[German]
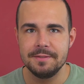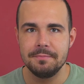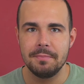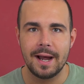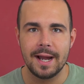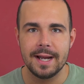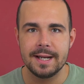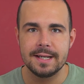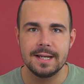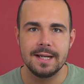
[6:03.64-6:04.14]
die
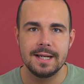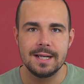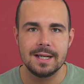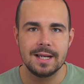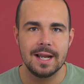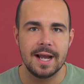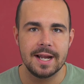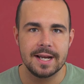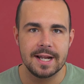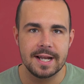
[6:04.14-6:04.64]
beiden halt
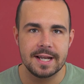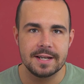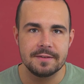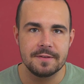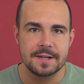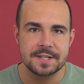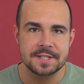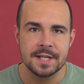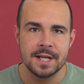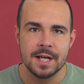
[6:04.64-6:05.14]
leider
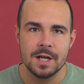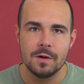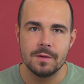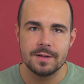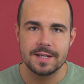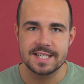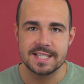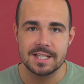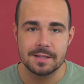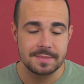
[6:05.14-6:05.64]
etwas
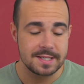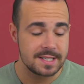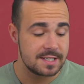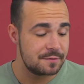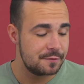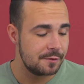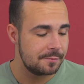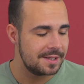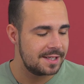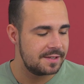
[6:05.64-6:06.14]
und deshalb ist
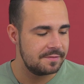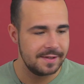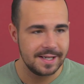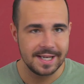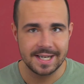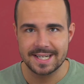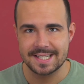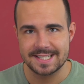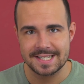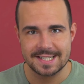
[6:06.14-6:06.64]
es für mich
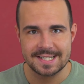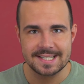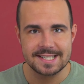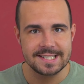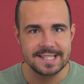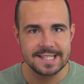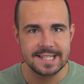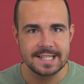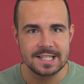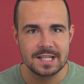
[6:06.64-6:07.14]
weder das
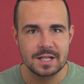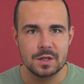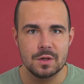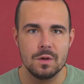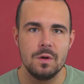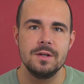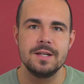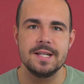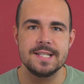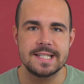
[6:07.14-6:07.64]
S10
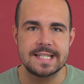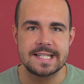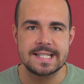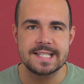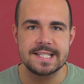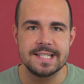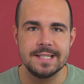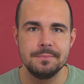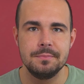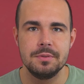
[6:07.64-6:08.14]
noch das
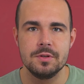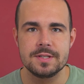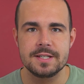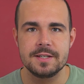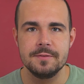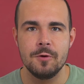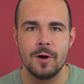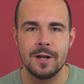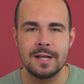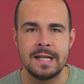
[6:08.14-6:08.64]
S10 Plus
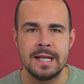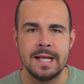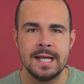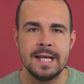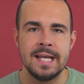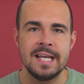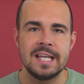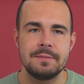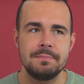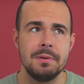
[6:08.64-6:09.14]
geworden.
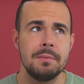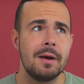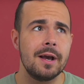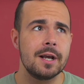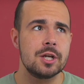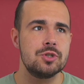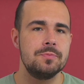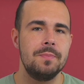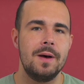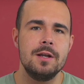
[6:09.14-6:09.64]
Ich bin mal
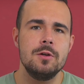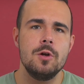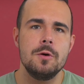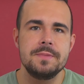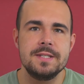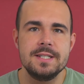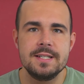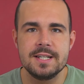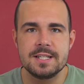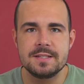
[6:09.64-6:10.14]
gespannt,
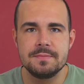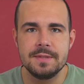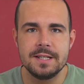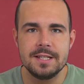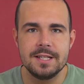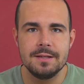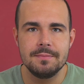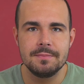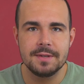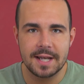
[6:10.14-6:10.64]
ob sich das
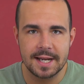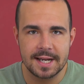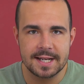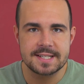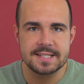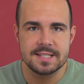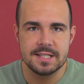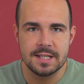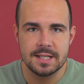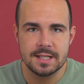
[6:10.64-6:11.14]
mit dem
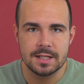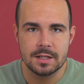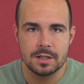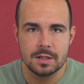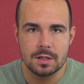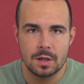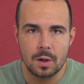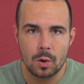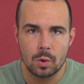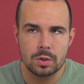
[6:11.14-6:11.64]
Galaxy
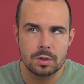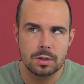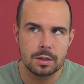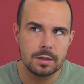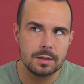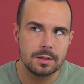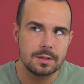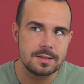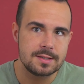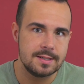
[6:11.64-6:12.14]
Note
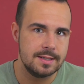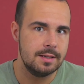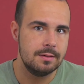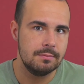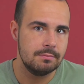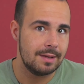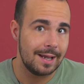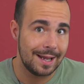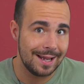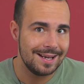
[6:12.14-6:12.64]

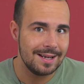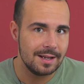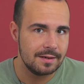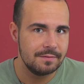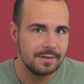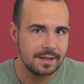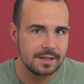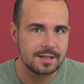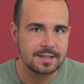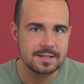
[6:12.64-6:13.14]
10
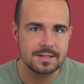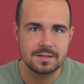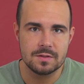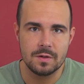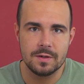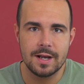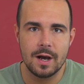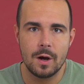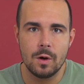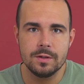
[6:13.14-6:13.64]
ändern wird. Das
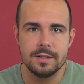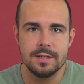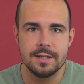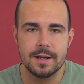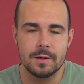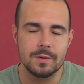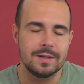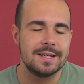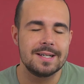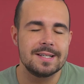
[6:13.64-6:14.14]
soll ja auch die,
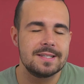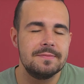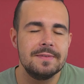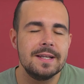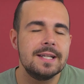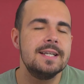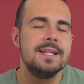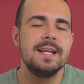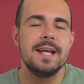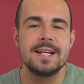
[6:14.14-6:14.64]
oder das
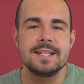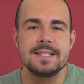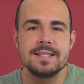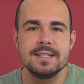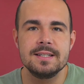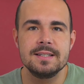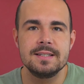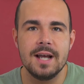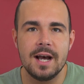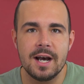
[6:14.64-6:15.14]
wird die
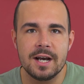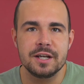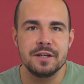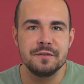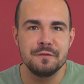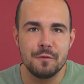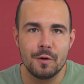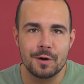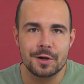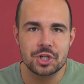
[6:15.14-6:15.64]
nächsten
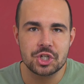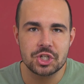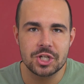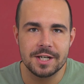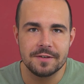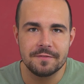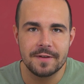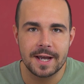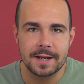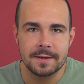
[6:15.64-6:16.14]
Tage
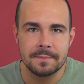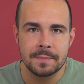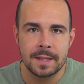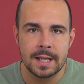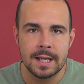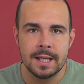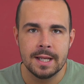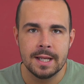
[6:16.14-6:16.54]
vorgestellt werden.